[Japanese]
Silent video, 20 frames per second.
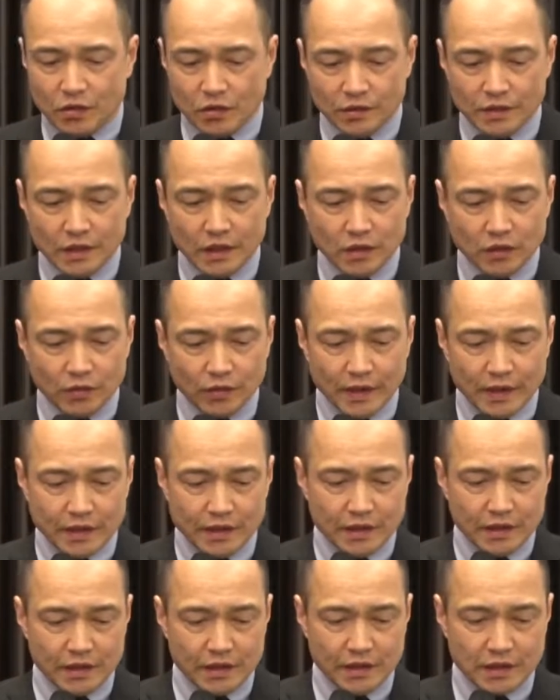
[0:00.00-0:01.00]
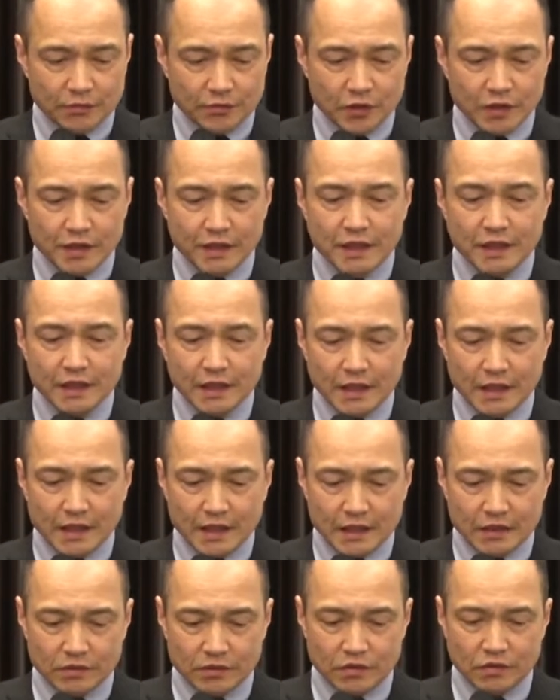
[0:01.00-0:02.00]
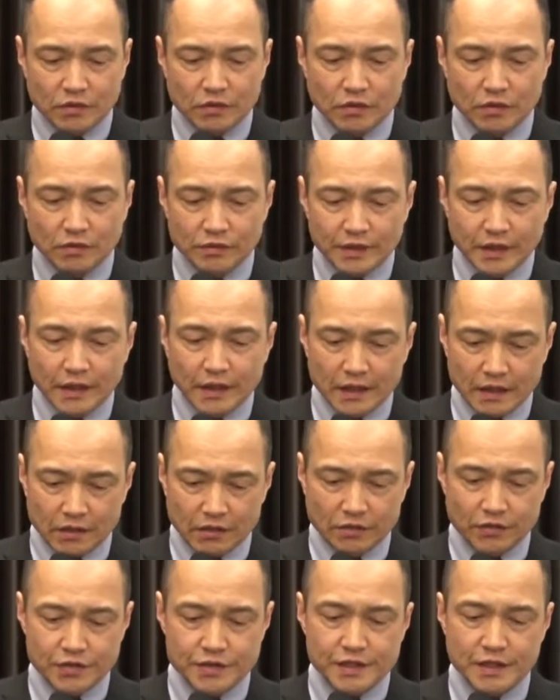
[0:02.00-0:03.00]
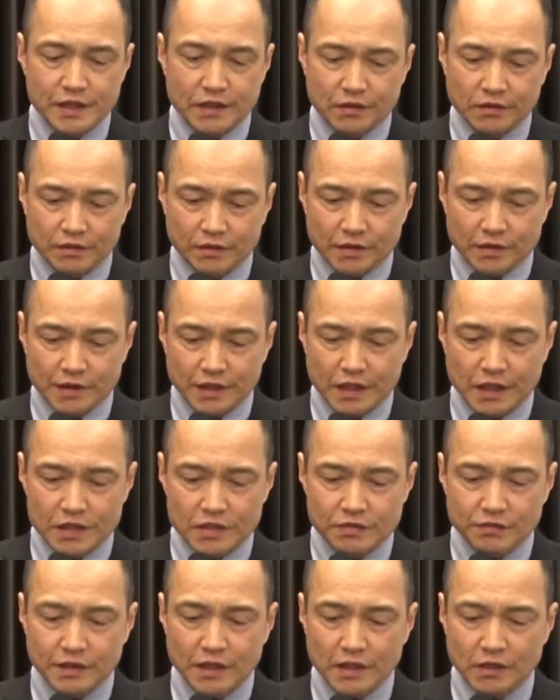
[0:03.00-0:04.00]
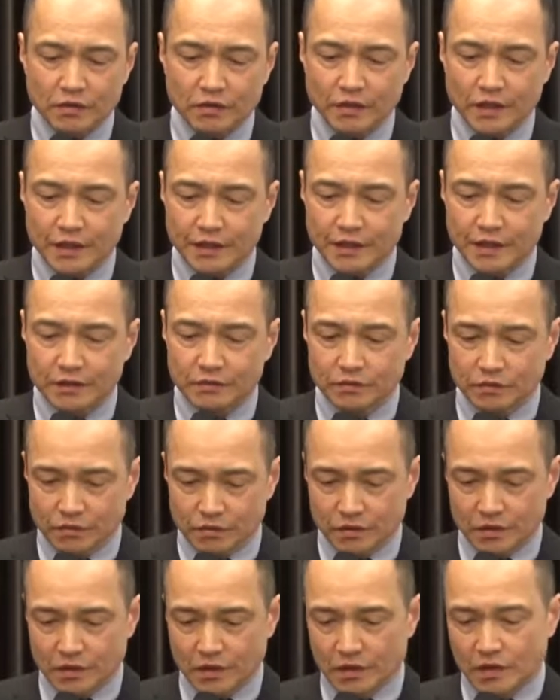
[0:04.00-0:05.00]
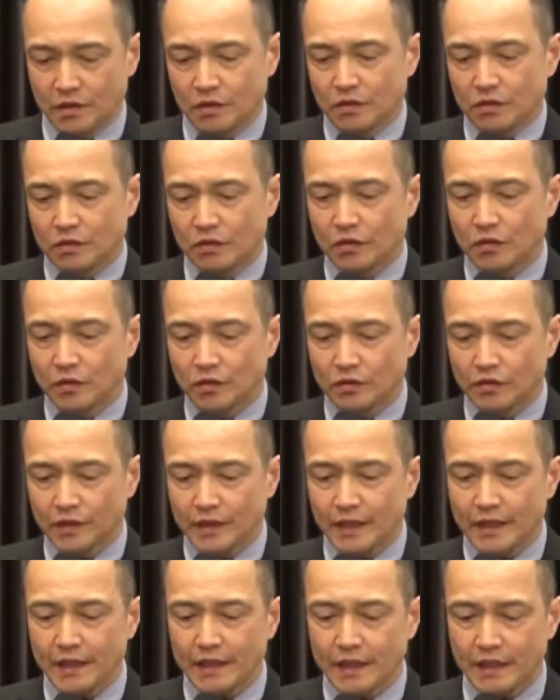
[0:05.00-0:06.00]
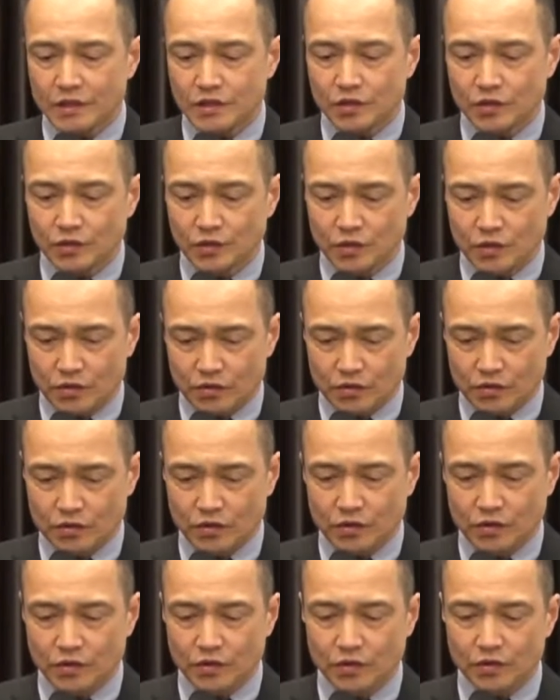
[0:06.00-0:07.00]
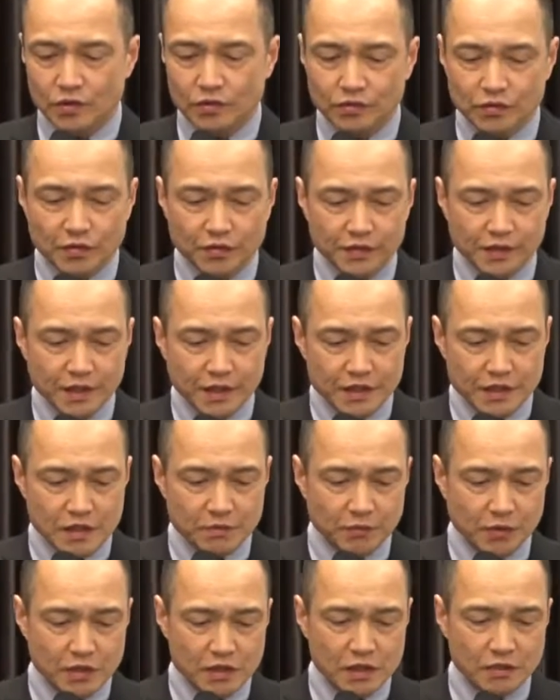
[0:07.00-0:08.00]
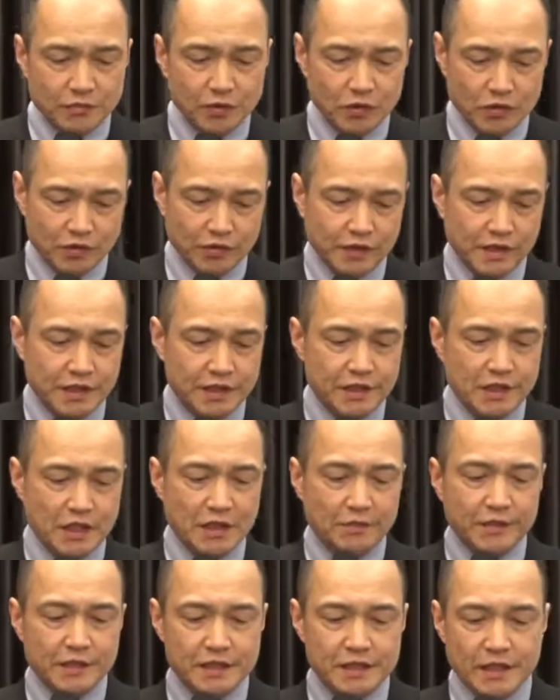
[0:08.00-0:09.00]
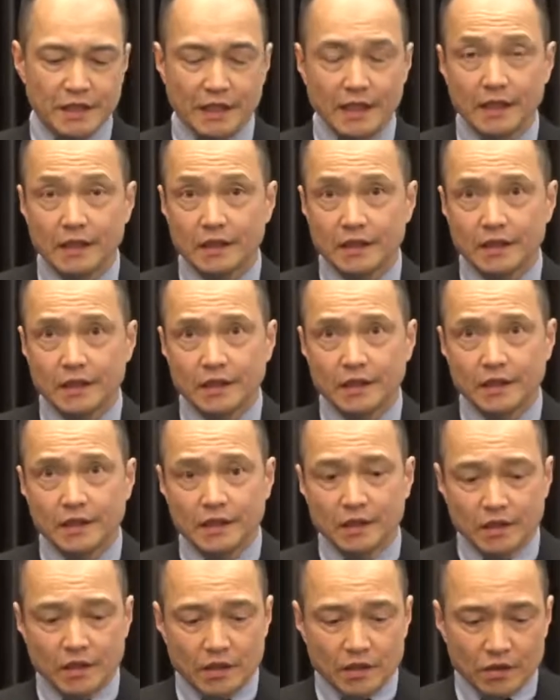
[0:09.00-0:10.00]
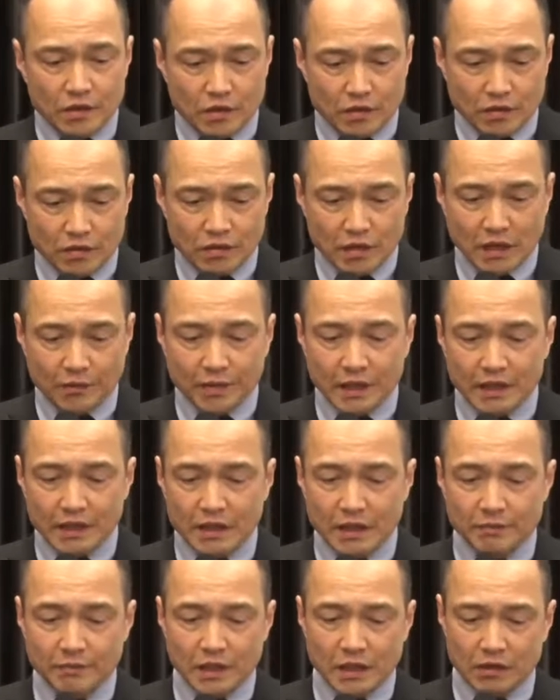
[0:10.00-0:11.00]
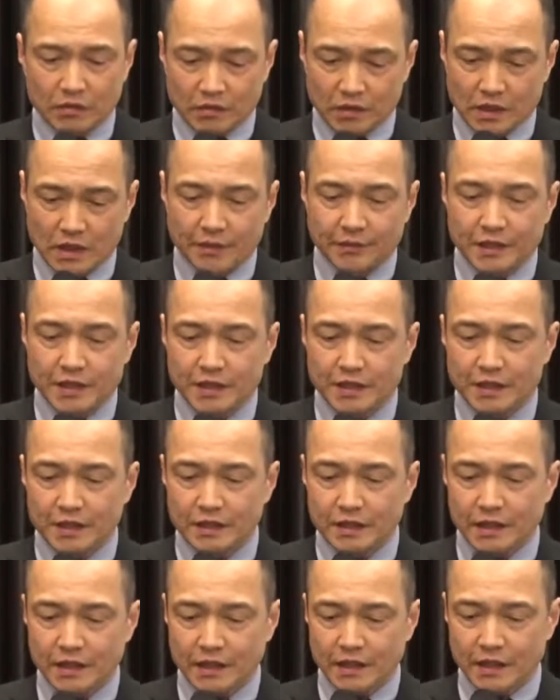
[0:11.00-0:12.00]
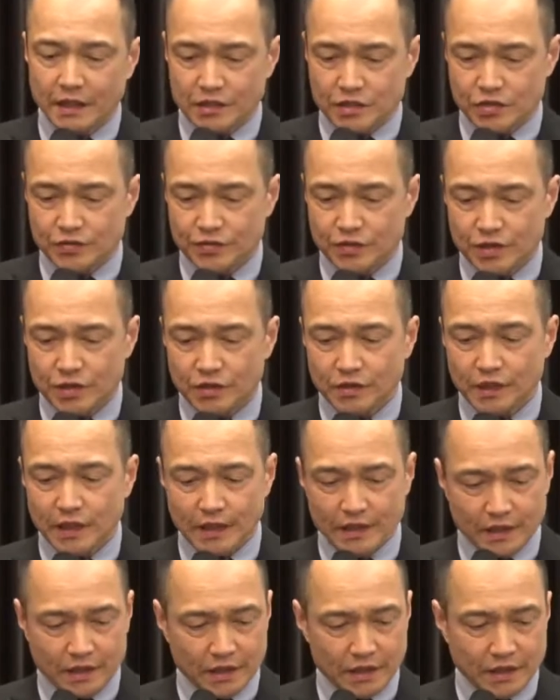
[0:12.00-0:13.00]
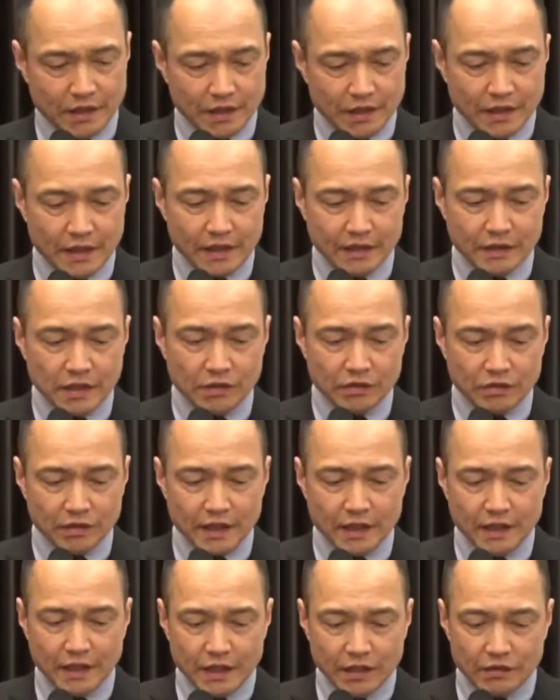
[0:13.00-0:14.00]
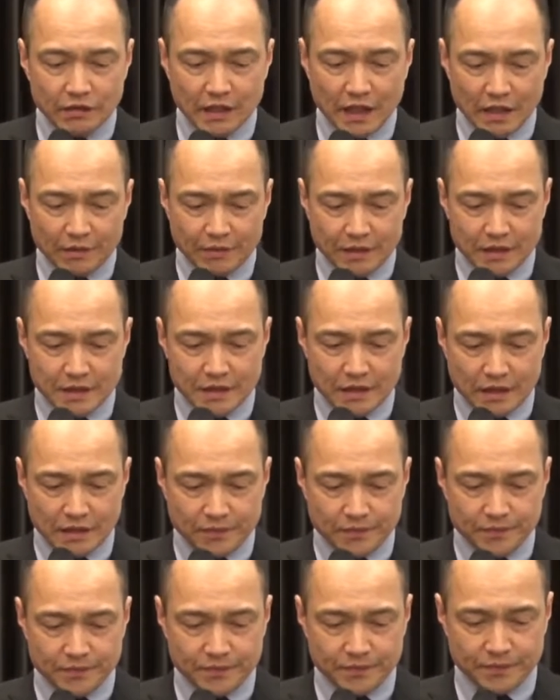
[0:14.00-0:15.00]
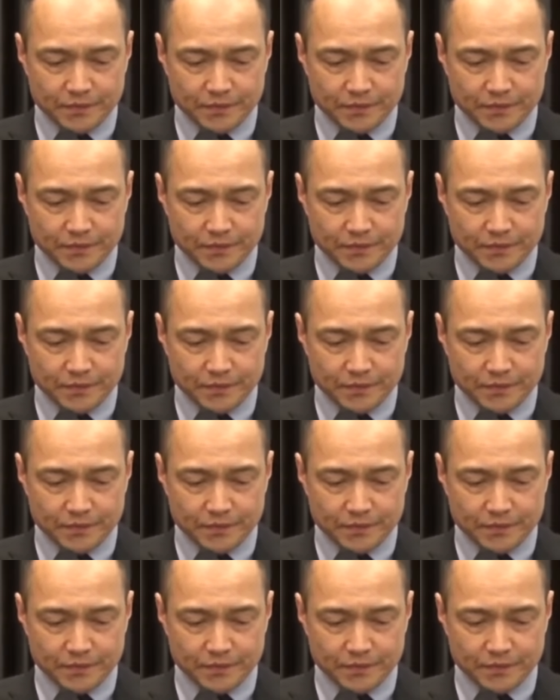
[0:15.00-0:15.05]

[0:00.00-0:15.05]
今年度は稲森財団からの6年間のご支援の最終年度を飾る「心と限界状況」という国際シンポジウムを予定していましたがコロナパンデミックのために残念ながら中止となり来年度に延期となりました